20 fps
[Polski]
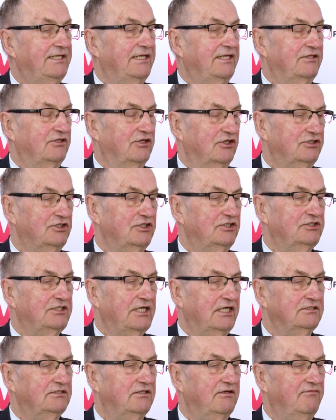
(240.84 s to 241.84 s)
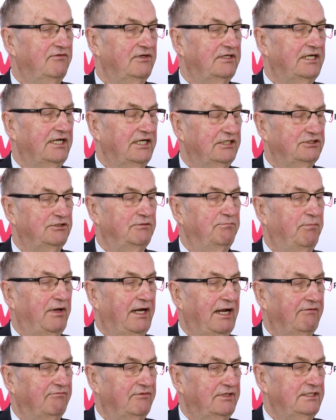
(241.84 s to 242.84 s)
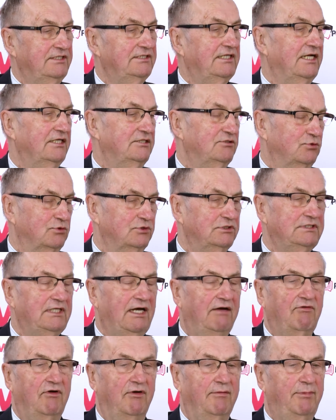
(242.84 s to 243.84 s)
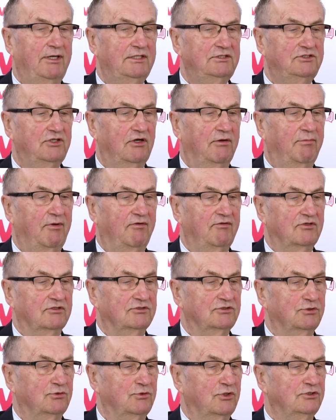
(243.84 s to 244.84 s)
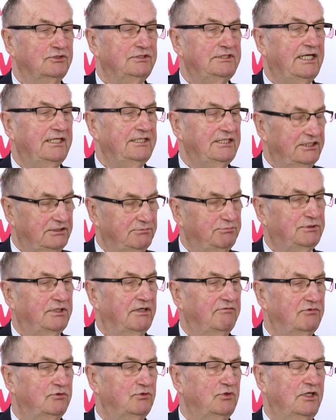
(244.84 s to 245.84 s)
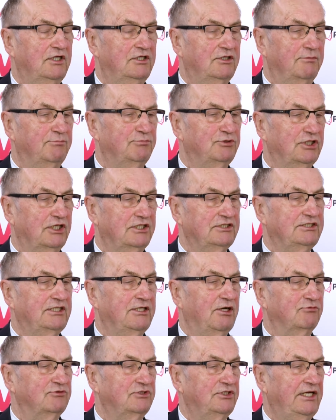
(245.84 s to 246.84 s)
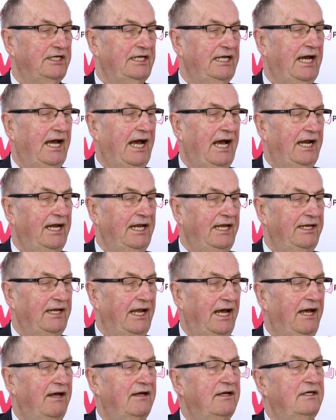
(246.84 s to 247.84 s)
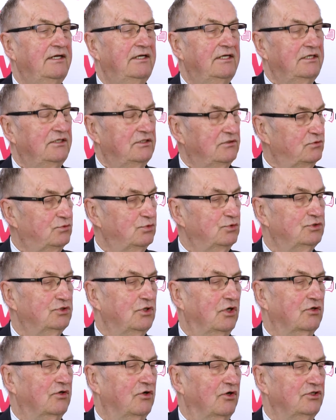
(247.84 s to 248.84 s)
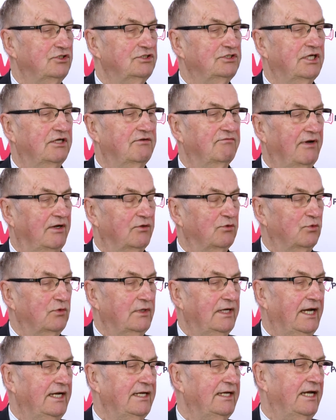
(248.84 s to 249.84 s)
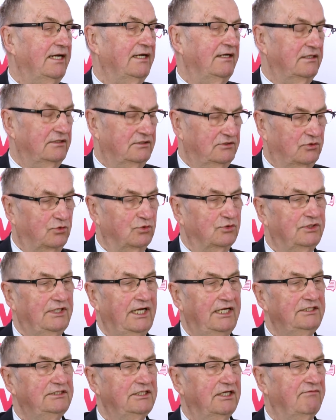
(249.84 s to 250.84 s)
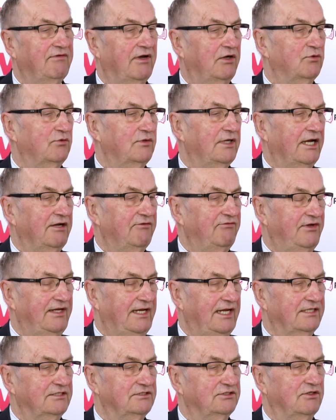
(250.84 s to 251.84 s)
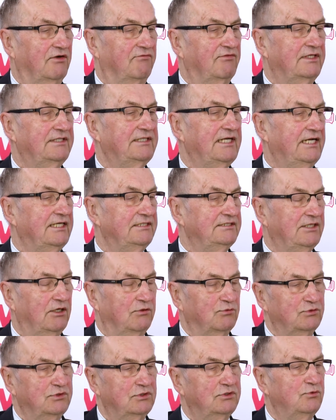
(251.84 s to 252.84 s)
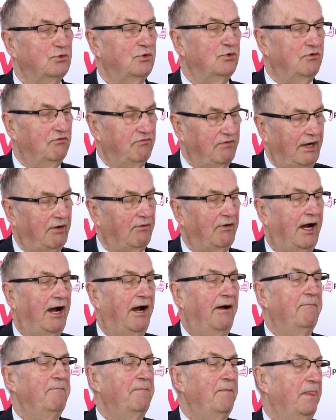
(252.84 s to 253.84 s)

ten dotychczasowy reżim prawny, znaczy ustawa obecnie obowiązująca, też przewiduje to przekształcenie, ale na dużo gorszych warunkach, na trudniejszych warunkach finansowych. Teraz ta uchwała,